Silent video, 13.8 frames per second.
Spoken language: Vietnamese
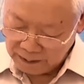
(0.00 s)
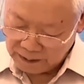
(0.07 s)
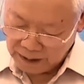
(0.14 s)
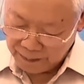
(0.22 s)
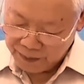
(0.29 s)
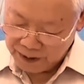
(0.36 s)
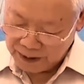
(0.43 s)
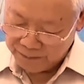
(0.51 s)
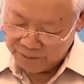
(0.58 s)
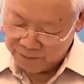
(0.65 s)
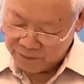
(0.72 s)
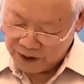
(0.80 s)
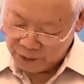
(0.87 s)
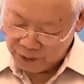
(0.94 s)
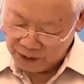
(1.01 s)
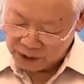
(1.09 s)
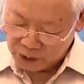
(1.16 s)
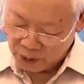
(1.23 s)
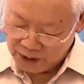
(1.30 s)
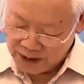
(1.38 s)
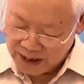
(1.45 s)
tập hợp phát huy
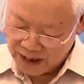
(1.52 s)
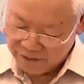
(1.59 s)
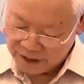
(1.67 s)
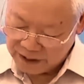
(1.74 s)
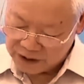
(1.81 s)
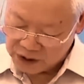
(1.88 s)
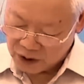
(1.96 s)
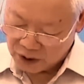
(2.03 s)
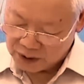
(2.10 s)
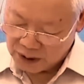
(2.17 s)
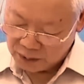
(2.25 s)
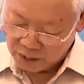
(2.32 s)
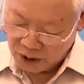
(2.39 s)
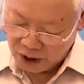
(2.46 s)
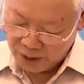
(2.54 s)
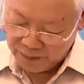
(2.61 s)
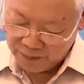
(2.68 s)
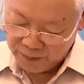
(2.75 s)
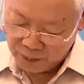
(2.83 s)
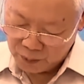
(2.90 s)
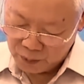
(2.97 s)
tối đa vai trò đóng
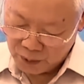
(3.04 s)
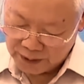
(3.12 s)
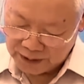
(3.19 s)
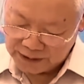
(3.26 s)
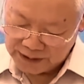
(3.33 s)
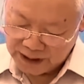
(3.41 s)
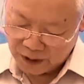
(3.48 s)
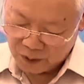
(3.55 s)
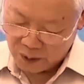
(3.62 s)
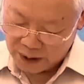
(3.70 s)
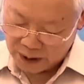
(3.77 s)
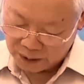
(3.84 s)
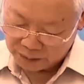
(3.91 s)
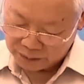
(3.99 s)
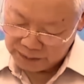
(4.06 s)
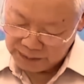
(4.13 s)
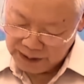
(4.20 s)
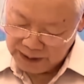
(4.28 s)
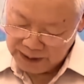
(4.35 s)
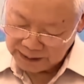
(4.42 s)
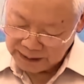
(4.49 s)
góp của các nhà khoa học
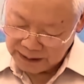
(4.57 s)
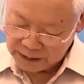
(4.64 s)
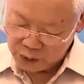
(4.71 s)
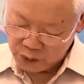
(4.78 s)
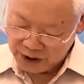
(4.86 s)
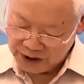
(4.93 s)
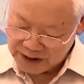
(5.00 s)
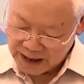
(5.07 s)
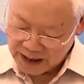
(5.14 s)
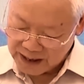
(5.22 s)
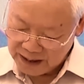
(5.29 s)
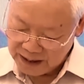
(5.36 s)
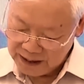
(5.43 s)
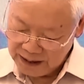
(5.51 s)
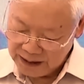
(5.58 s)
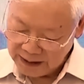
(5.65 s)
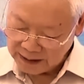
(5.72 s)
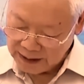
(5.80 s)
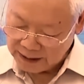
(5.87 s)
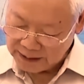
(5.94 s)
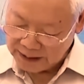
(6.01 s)
các chuyên gia
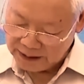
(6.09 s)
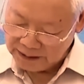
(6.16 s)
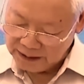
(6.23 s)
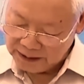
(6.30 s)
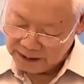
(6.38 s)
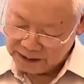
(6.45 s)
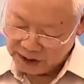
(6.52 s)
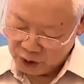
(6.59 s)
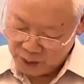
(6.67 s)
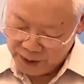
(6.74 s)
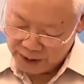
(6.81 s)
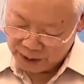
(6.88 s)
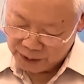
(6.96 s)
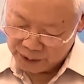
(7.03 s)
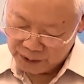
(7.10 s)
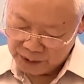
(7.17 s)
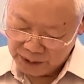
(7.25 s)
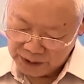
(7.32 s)
các cá nhân tiêu biểu